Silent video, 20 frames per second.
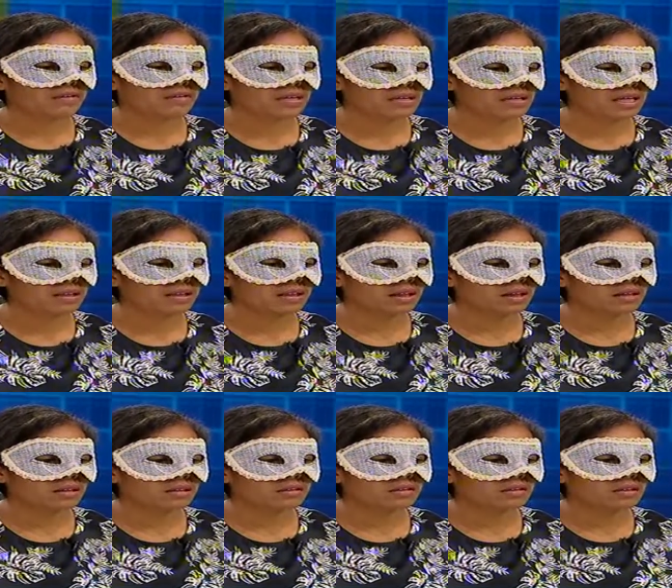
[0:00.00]

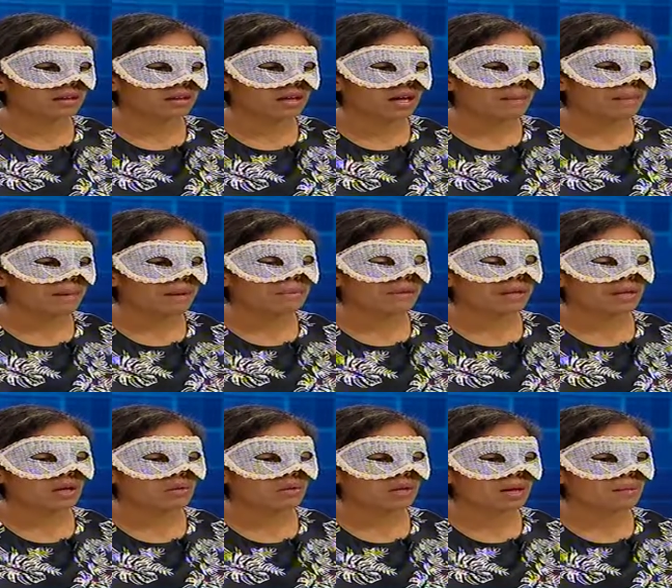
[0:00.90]
Ternyata apa yang
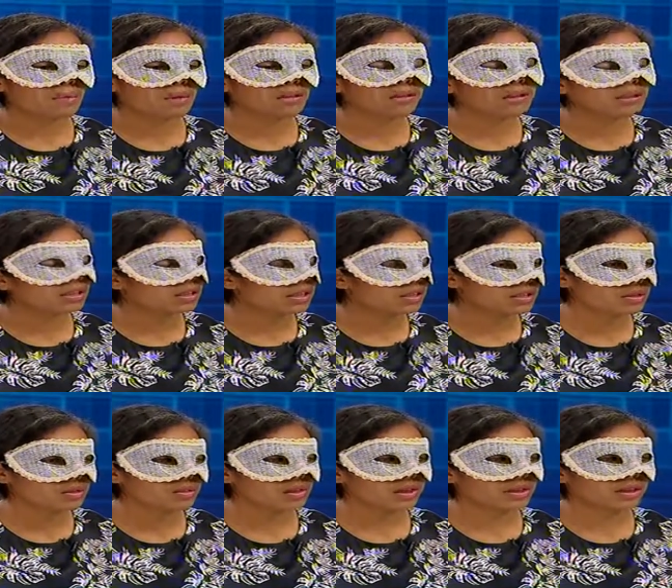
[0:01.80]
mereka ungkapkan tidak
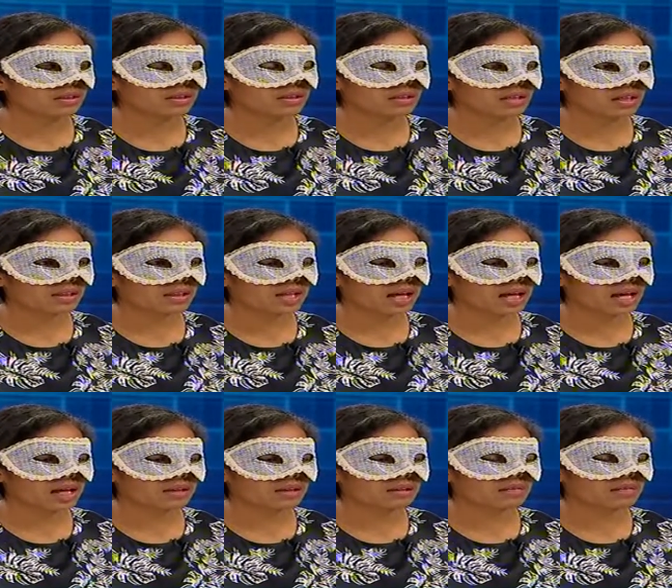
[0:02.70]
sesuai dengan
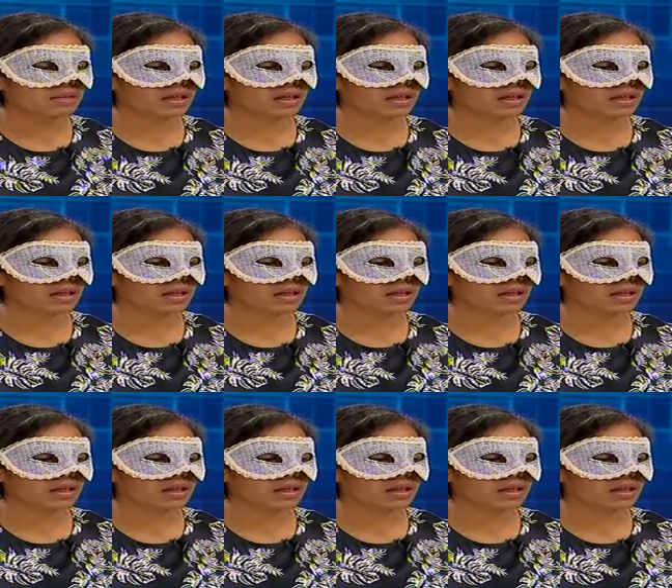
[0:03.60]
kenyataan.